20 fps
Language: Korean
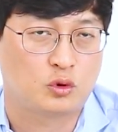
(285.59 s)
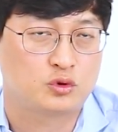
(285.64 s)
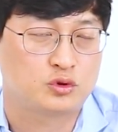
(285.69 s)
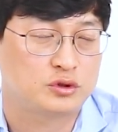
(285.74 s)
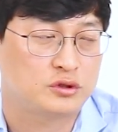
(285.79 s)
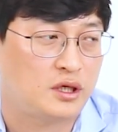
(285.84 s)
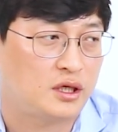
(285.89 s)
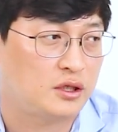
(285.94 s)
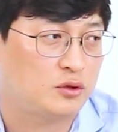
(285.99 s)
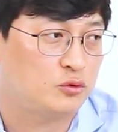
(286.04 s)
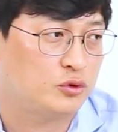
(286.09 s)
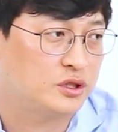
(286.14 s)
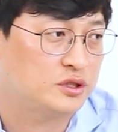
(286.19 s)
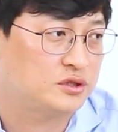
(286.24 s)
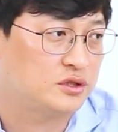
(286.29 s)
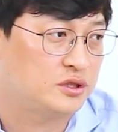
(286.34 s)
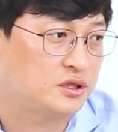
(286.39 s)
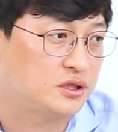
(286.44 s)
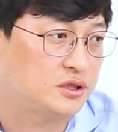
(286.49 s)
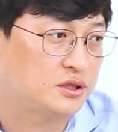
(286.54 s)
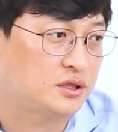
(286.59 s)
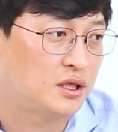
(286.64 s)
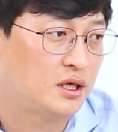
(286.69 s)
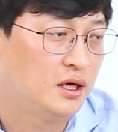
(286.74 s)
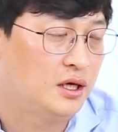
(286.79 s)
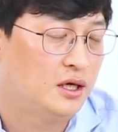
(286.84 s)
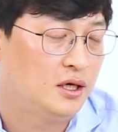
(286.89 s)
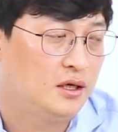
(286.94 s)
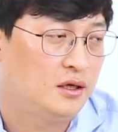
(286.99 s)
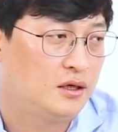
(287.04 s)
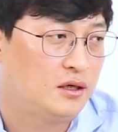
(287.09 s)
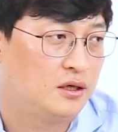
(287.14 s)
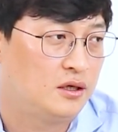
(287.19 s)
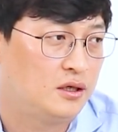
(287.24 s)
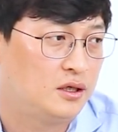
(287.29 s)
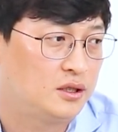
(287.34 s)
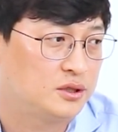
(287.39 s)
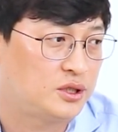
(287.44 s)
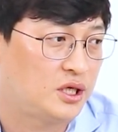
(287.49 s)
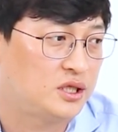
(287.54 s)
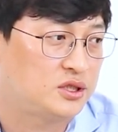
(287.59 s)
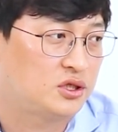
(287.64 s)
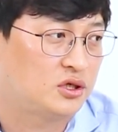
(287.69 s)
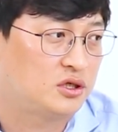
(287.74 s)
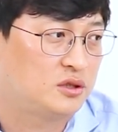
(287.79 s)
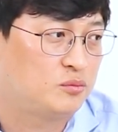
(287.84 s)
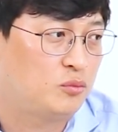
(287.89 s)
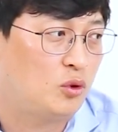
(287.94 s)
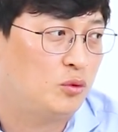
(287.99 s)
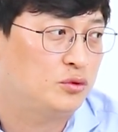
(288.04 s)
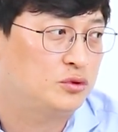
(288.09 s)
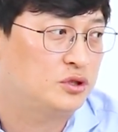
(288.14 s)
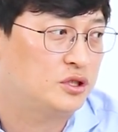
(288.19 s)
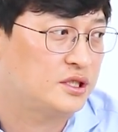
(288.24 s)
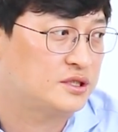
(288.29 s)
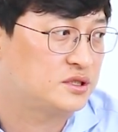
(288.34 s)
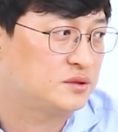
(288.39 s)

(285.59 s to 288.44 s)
도출하기 위해서 이런 어, 데이터를 뽑은 것